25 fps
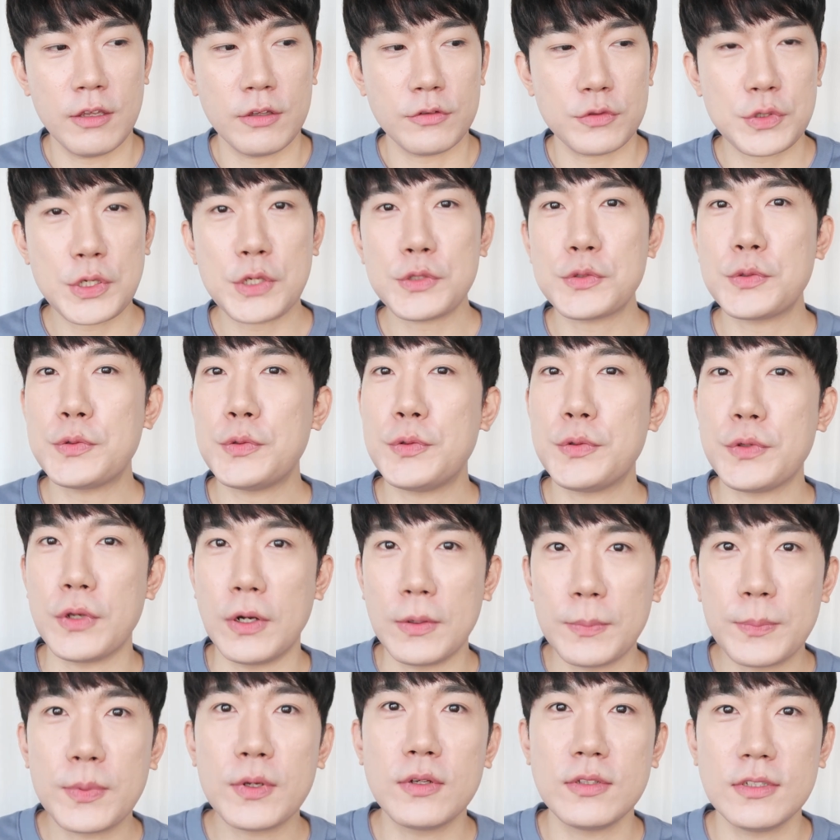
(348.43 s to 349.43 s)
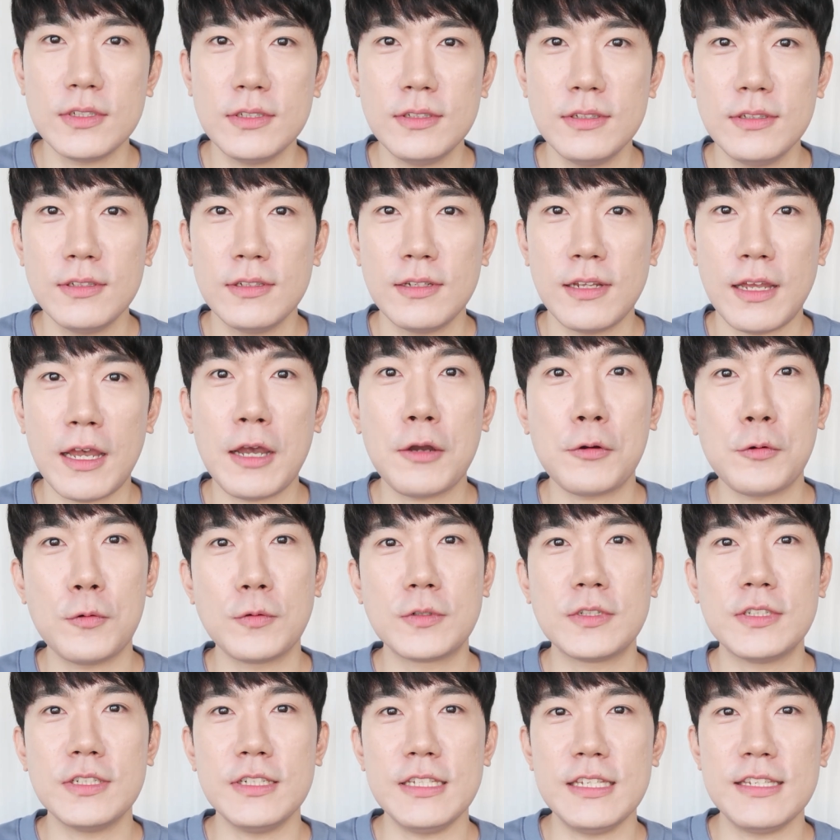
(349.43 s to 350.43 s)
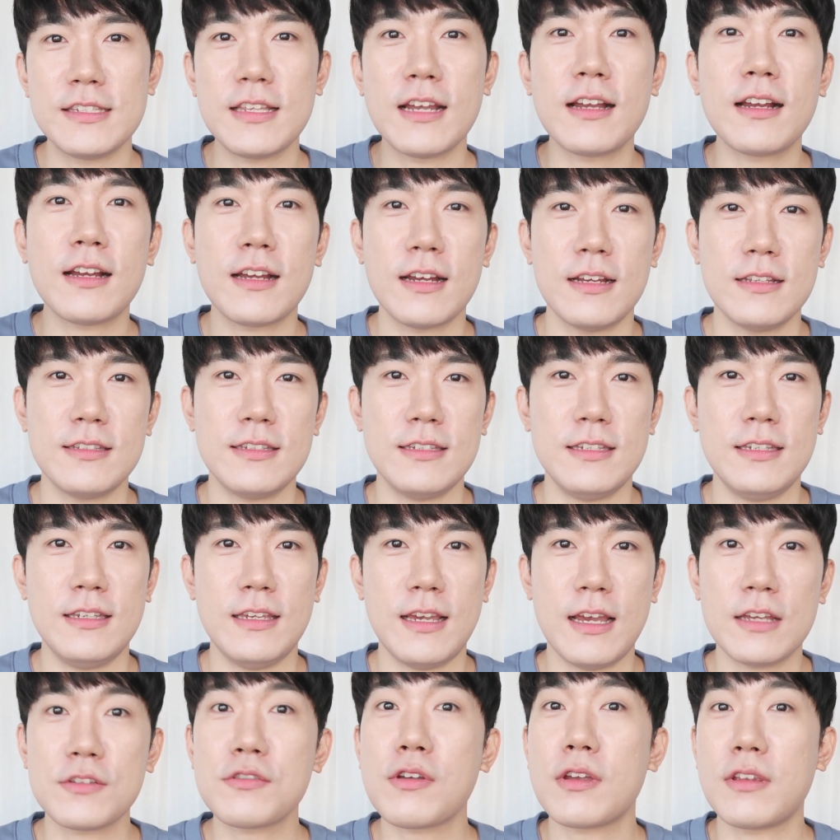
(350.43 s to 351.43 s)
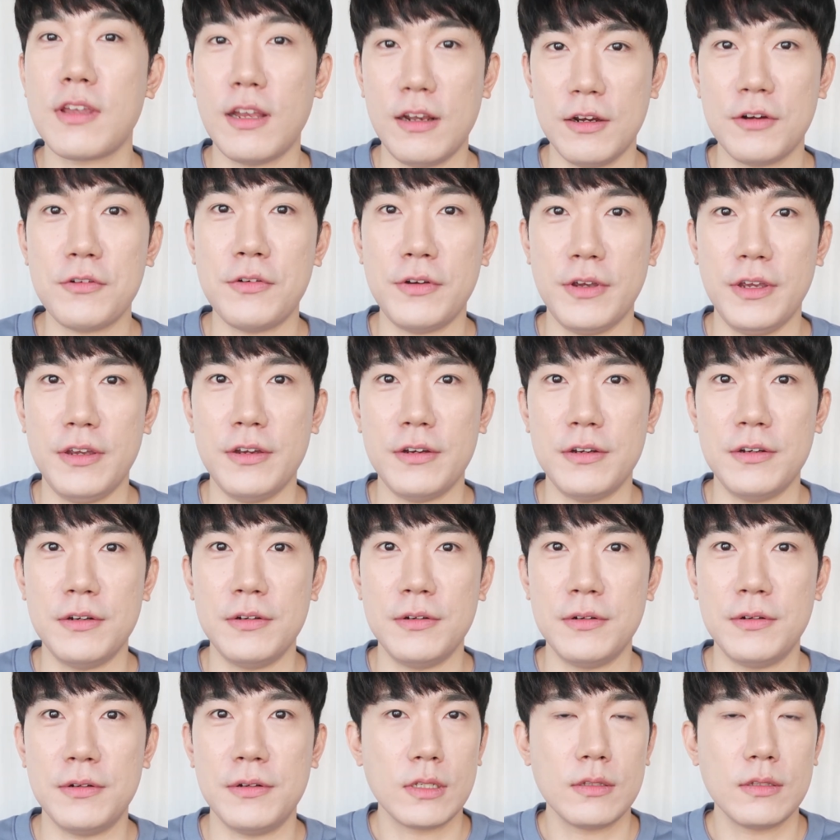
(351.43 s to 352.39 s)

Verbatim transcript: 최소 10번은 하고 그 이상까지 하셔야 될 거예요